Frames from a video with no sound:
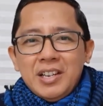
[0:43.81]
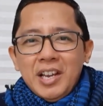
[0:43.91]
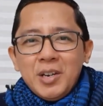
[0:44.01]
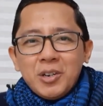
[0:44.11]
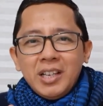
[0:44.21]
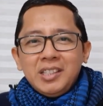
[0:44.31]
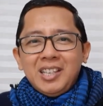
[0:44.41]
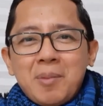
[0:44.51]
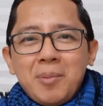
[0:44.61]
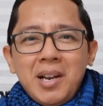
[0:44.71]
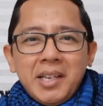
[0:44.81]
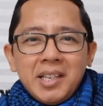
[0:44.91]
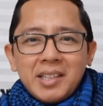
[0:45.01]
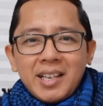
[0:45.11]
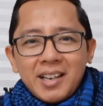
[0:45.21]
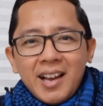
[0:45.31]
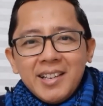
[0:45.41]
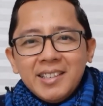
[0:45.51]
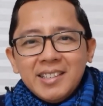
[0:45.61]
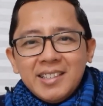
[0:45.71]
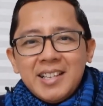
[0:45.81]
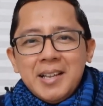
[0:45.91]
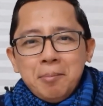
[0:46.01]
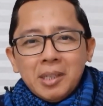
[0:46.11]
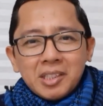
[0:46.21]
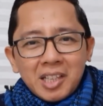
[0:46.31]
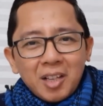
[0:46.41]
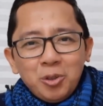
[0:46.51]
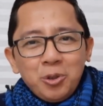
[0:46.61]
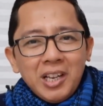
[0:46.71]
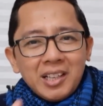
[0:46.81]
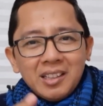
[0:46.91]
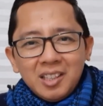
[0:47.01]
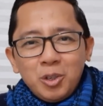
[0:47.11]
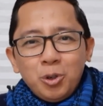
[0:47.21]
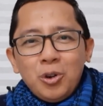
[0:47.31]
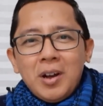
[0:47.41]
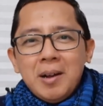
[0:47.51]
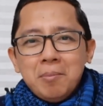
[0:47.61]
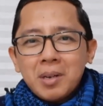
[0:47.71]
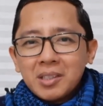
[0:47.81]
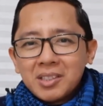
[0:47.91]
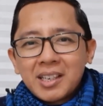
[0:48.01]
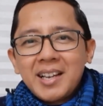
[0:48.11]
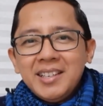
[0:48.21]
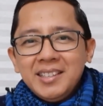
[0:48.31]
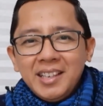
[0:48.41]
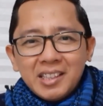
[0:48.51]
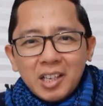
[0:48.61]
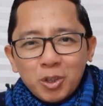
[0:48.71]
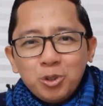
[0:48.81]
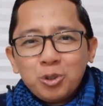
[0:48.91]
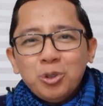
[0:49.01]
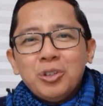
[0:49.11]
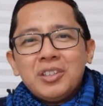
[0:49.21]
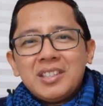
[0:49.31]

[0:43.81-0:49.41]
Indonesia memiliki tagline, bersatu kita teguh, bercerai kita runtuh.